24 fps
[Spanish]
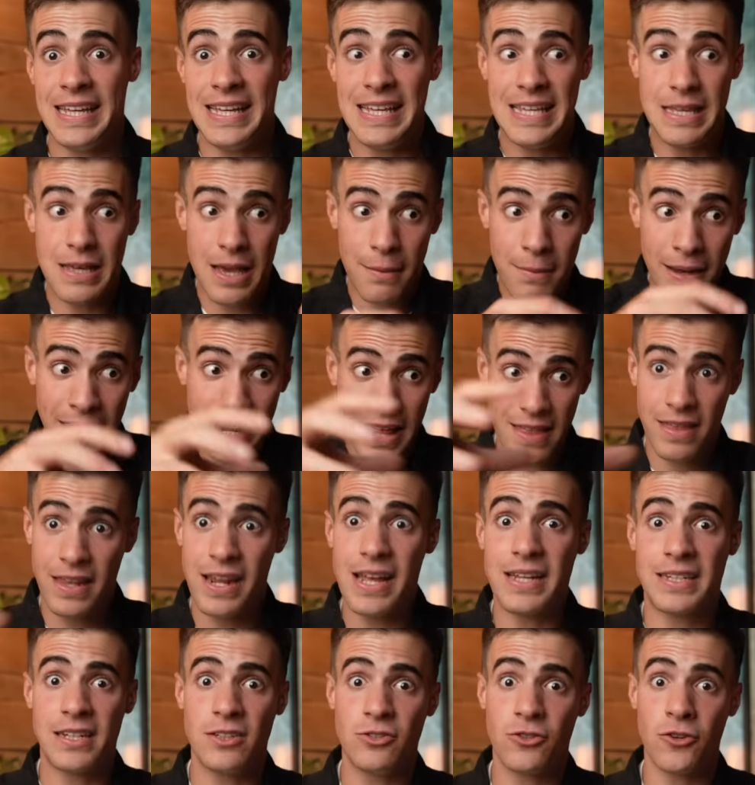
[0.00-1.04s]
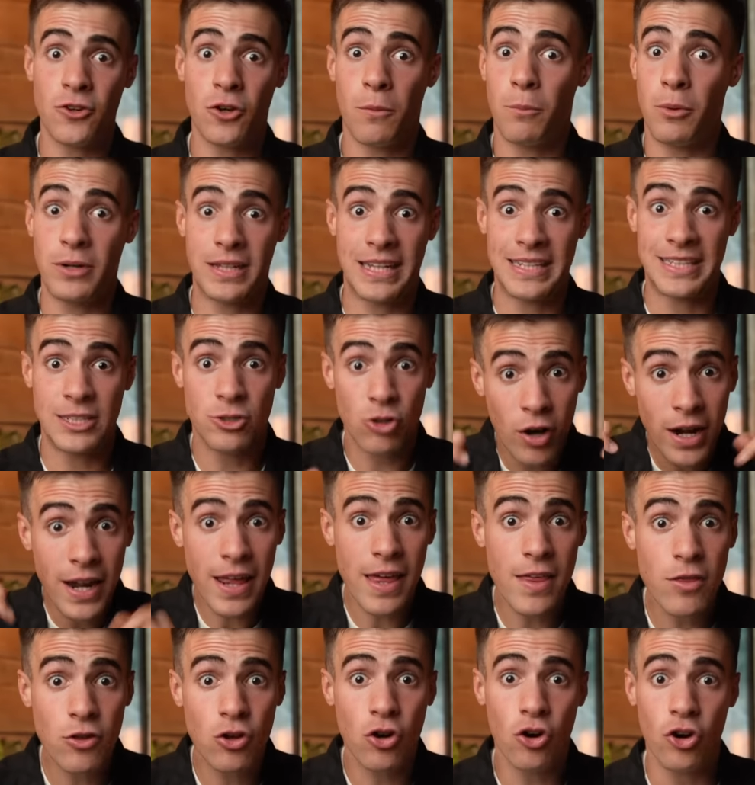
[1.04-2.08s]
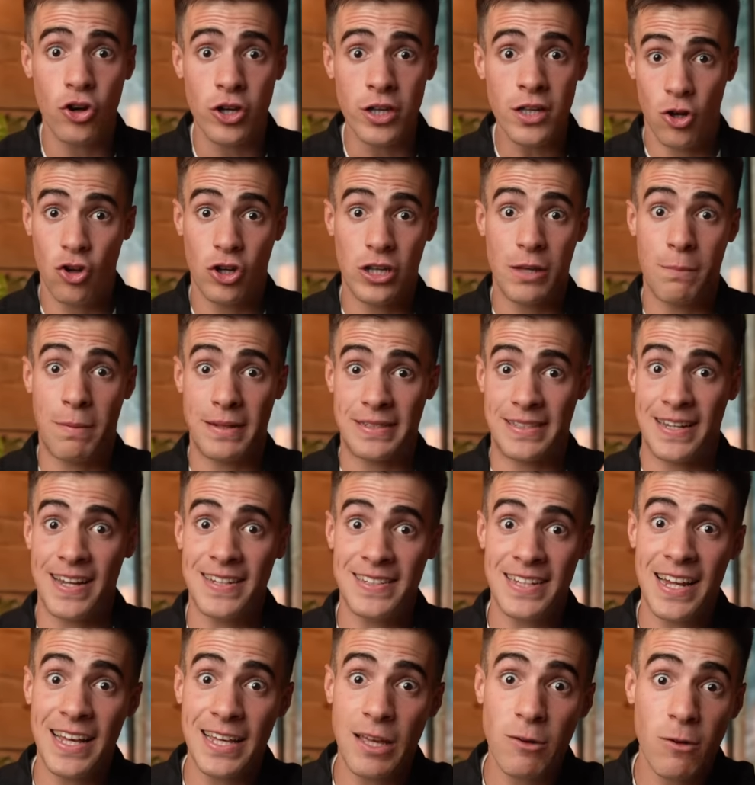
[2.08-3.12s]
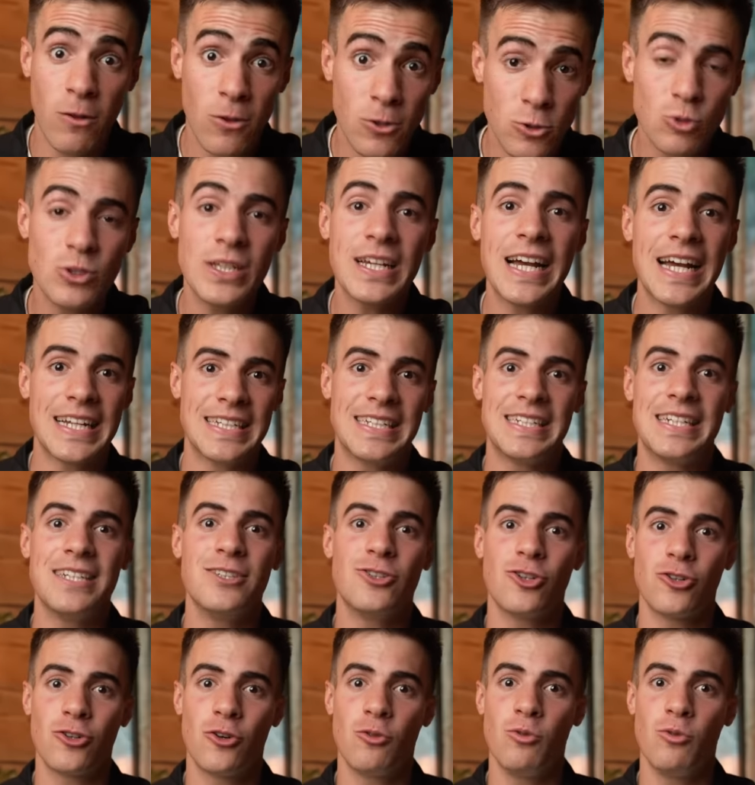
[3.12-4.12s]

y ya me agradeceré ese entorno, porque si no agradezco hoy, lo que pasará será que cuando tú tengas ese entorno